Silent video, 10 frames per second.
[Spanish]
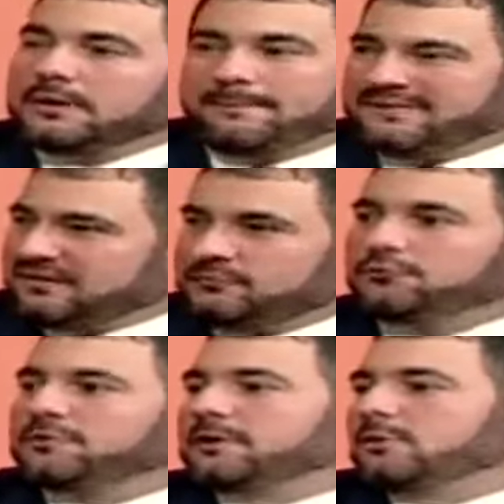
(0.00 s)
empecé a
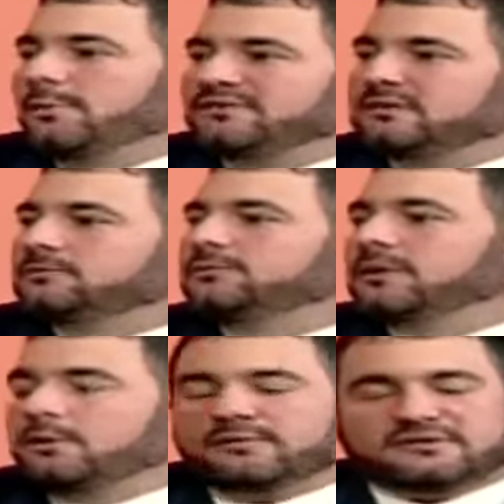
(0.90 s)
estudiar, comencé a
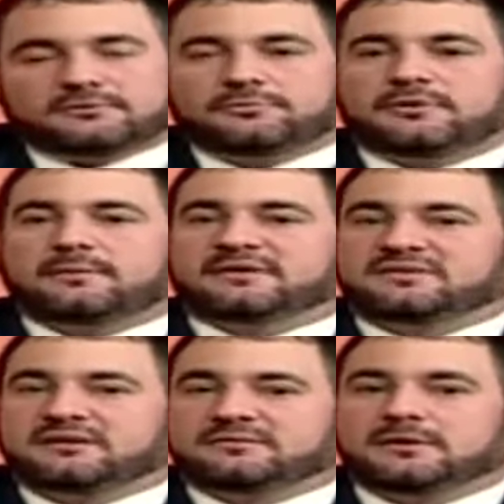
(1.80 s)
estudiar, comencé a estudiar
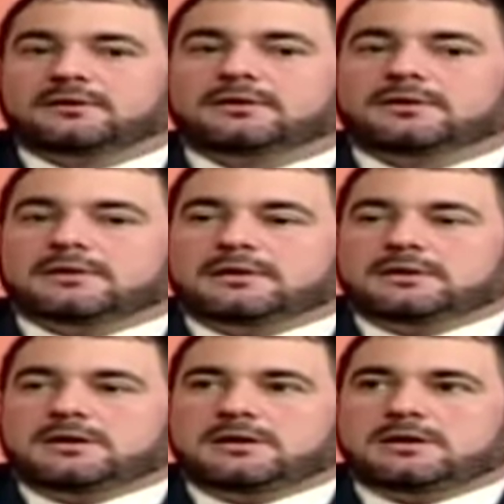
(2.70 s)
bastante
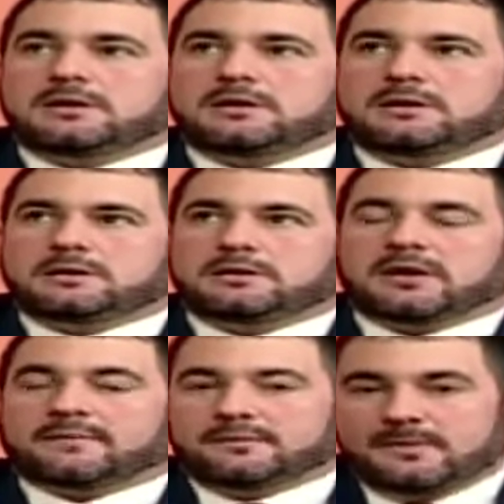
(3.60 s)

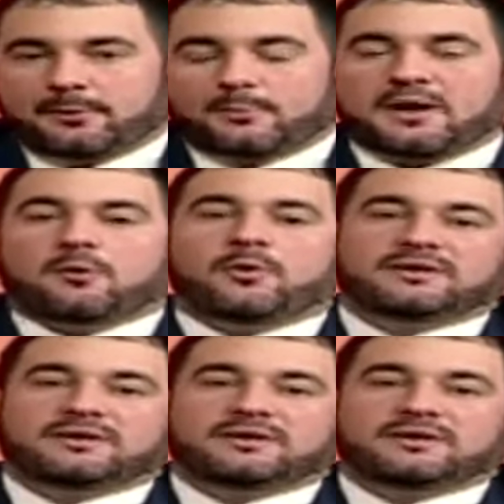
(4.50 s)
y, abrí mis propias